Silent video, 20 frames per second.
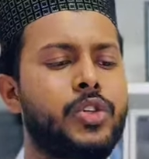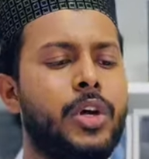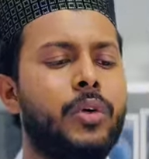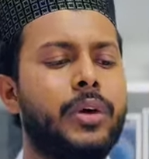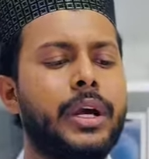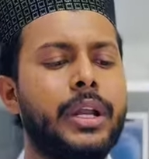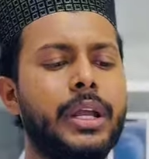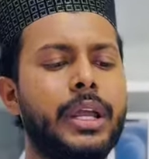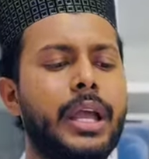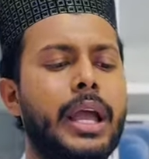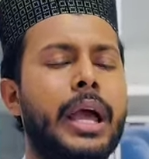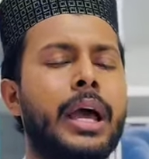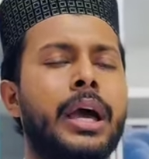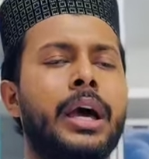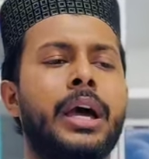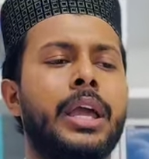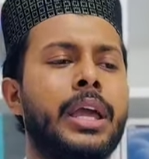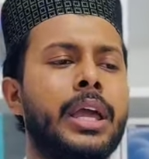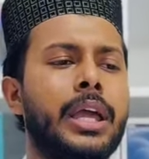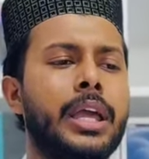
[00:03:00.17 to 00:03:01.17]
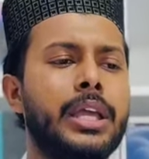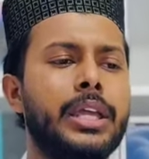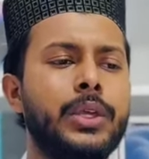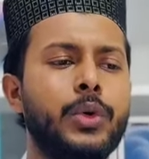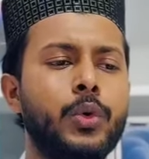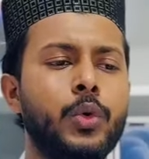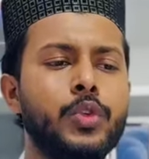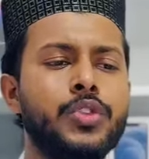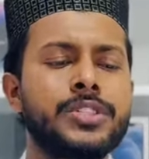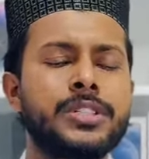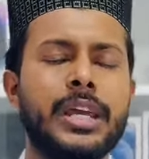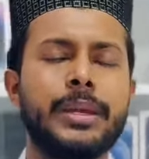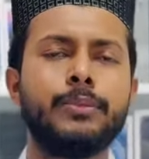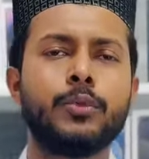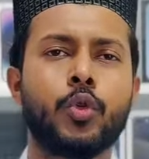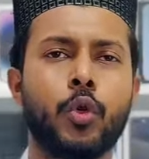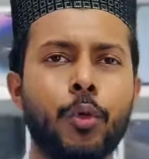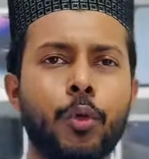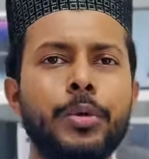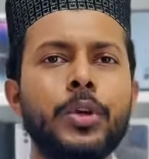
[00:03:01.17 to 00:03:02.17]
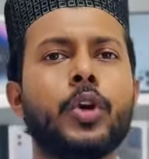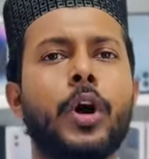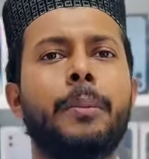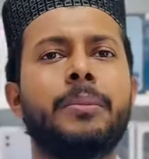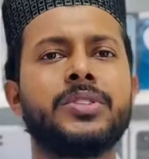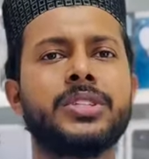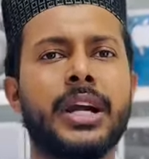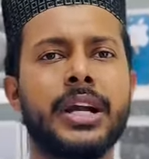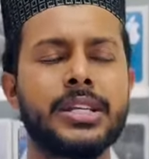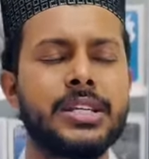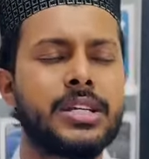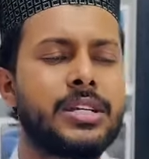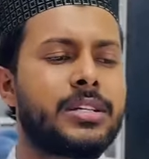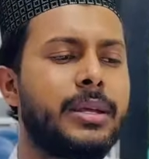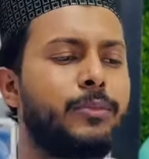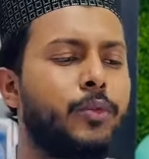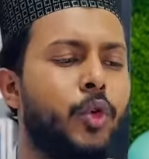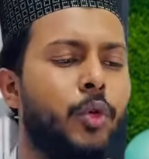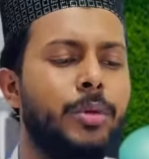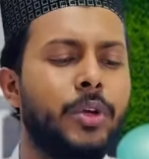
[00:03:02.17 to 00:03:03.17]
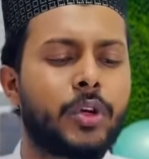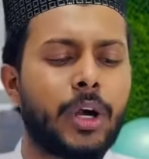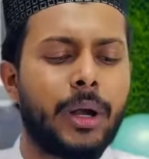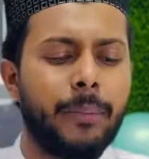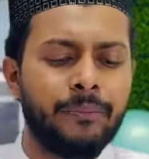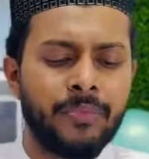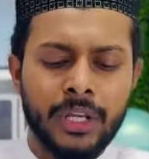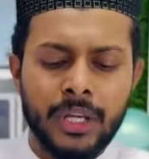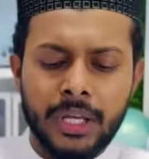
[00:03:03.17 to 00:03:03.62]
সহকারে ইউজ টাইম খুবই কম চার্জিং টাইম খুবই কম